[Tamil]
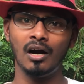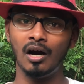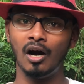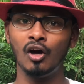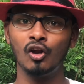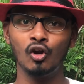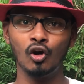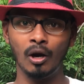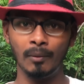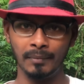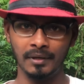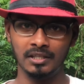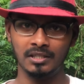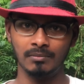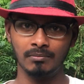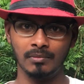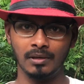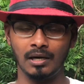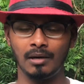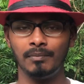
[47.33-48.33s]
ஆரோ
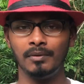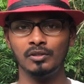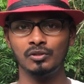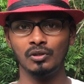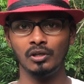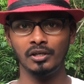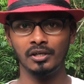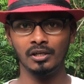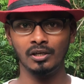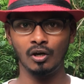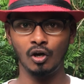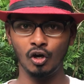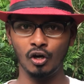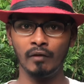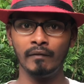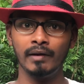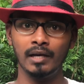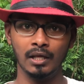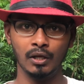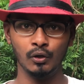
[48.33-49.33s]
அமிர்தம் அப்படின்னு சொல்லிட்டு
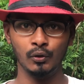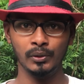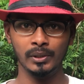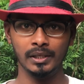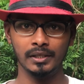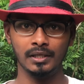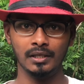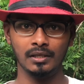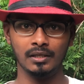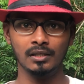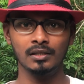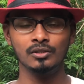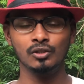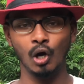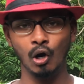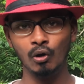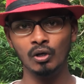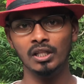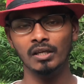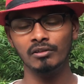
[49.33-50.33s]
ஆரோவில் ஒரு யூனிட் இருக்குது ஸோ
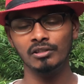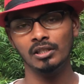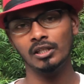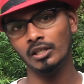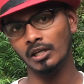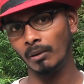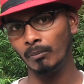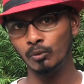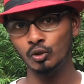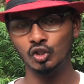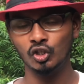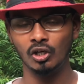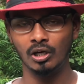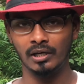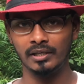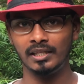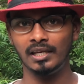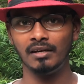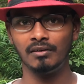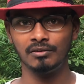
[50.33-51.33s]
அவங்க தான் வந்து இந்த கம்புஜா
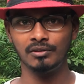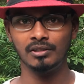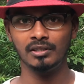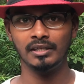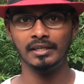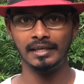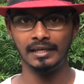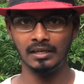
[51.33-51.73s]
இதெல்லாம் வந்து